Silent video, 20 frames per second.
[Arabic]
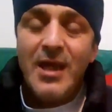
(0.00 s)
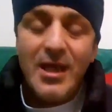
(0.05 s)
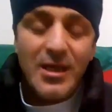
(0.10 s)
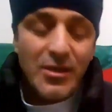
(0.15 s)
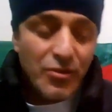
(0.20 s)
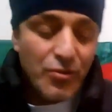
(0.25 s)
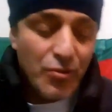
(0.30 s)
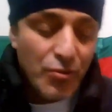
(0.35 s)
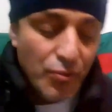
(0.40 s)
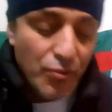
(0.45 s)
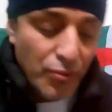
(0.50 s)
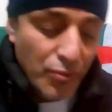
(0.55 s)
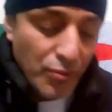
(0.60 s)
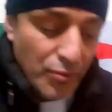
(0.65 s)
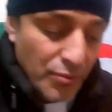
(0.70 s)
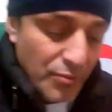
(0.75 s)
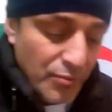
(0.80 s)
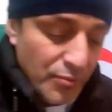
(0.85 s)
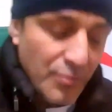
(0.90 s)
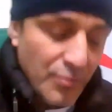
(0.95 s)
اسكو
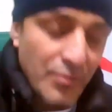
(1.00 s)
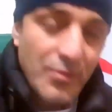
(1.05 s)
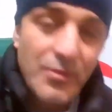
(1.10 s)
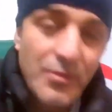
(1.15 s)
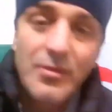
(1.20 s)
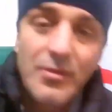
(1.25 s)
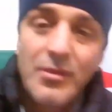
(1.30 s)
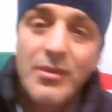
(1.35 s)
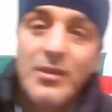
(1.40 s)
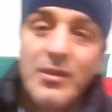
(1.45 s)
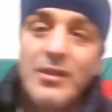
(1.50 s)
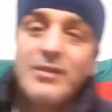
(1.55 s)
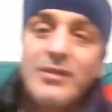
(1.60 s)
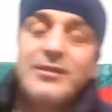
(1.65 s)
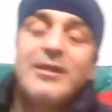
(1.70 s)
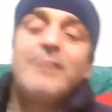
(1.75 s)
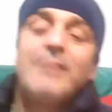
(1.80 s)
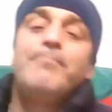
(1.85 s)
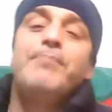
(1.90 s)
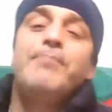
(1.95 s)

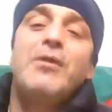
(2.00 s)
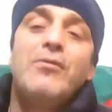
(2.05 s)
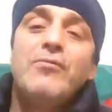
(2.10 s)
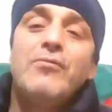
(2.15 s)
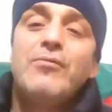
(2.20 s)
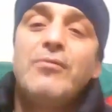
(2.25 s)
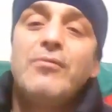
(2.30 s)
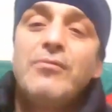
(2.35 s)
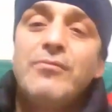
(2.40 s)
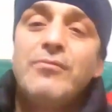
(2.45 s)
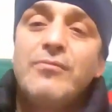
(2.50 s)
تربوا